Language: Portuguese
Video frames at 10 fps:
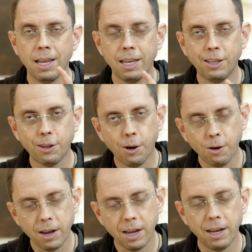que
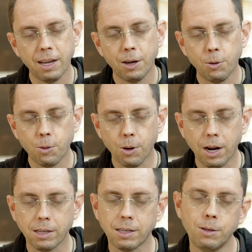toca o
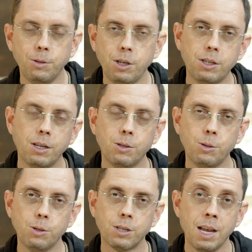coração de
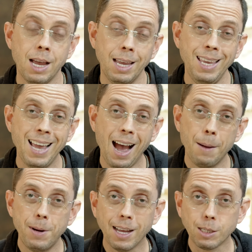Jesus e
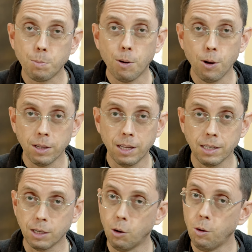abre as
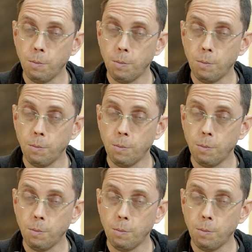portas, ou